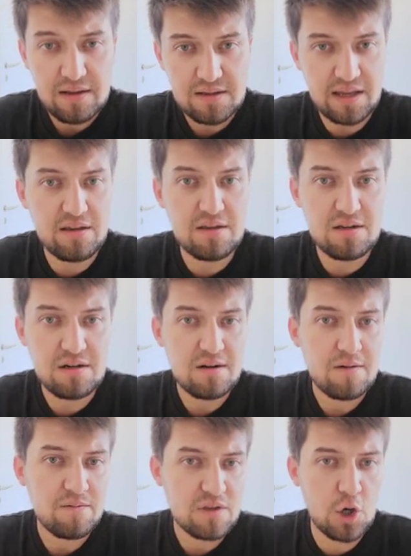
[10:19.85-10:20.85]
sen
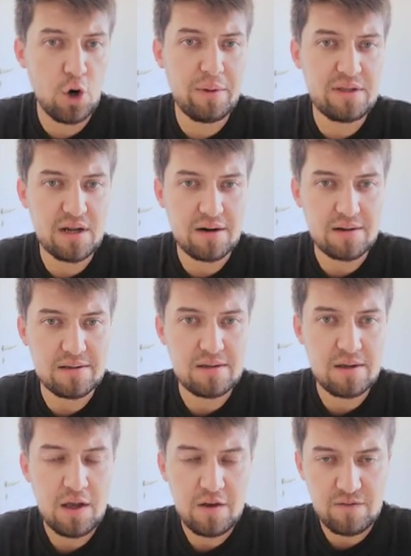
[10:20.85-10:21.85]
gir geometri anlat.